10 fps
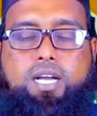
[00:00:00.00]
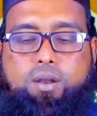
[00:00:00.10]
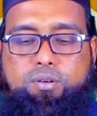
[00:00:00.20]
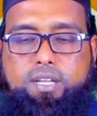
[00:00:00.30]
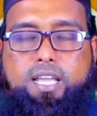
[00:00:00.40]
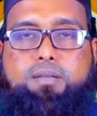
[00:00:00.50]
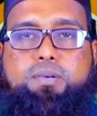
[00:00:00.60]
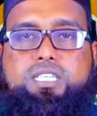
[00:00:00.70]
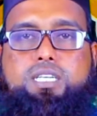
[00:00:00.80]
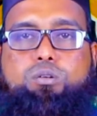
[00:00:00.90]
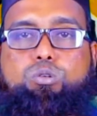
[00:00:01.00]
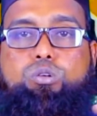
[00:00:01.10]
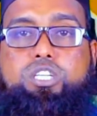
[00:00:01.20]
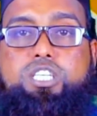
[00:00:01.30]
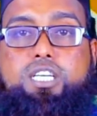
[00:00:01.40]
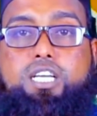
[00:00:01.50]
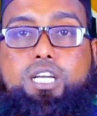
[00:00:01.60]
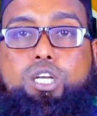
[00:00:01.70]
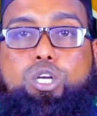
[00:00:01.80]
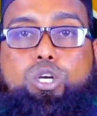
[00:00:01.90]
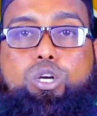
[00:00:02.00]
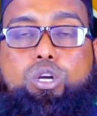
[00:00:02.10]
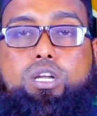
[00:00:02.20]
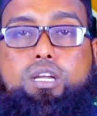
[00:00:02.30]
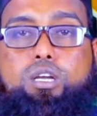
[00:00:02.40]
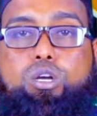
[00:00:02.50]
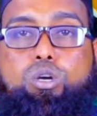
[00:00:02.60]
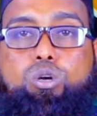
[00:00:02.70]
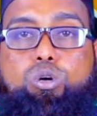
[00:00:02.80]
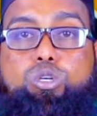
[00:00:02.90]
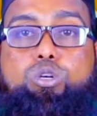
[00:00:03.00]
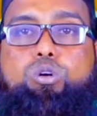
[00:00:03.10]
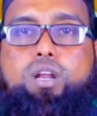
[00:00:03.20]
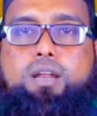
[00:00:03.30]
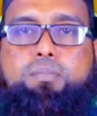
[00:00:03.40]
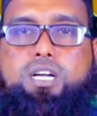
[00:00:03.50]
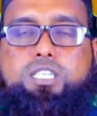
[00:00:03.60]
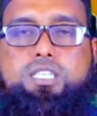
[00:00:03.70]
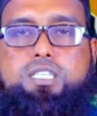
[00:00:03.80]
কারণ এই মাসটা হলো নিজেকে হ্যাঁ, গঠন করার মাস